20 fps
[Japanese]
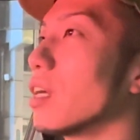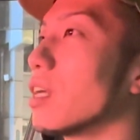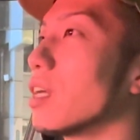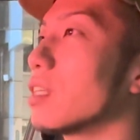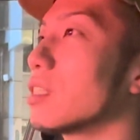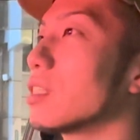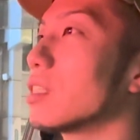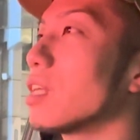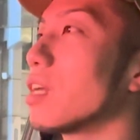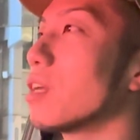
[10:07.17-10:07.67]

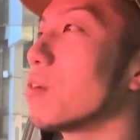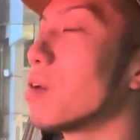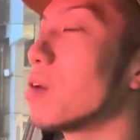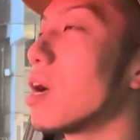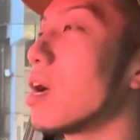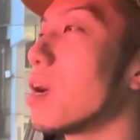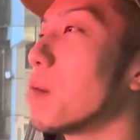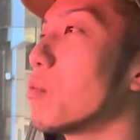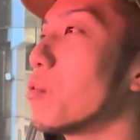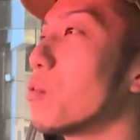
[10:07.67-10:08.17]
林さん
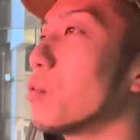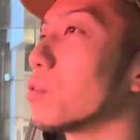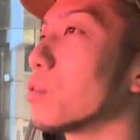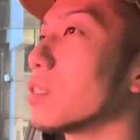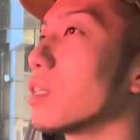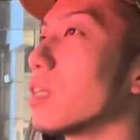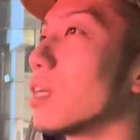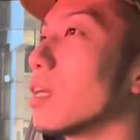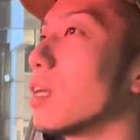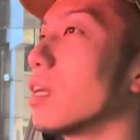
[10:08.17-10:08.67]
はもう、
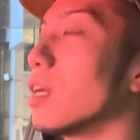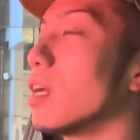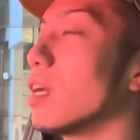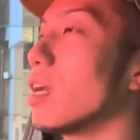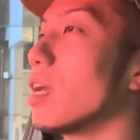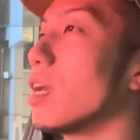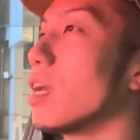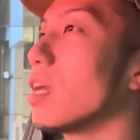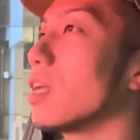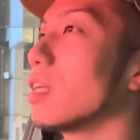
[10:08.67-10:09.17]

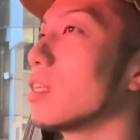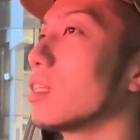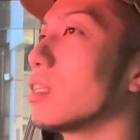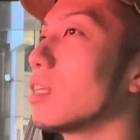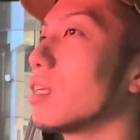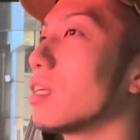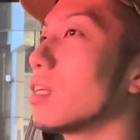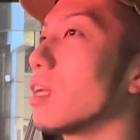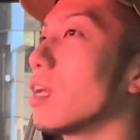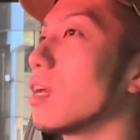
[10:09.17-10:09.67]
永遠
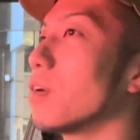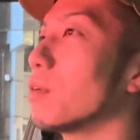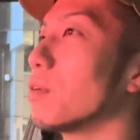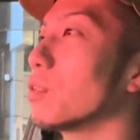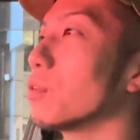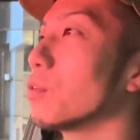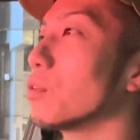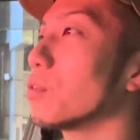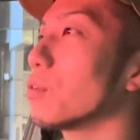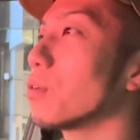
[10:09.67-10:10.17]
に令和
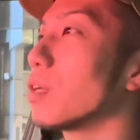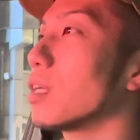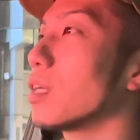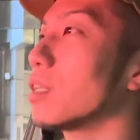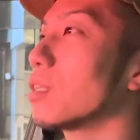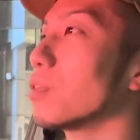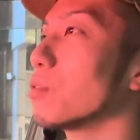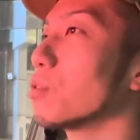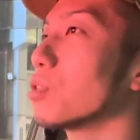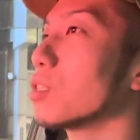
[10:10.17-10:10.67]
の虎い
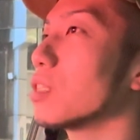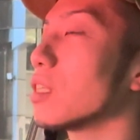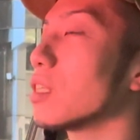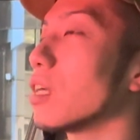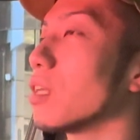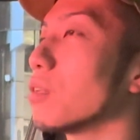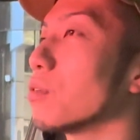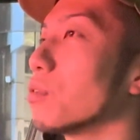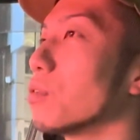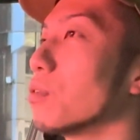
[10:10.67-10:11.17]
てほしいな。
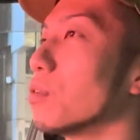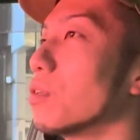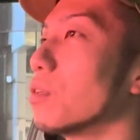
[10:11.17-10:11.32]
あの、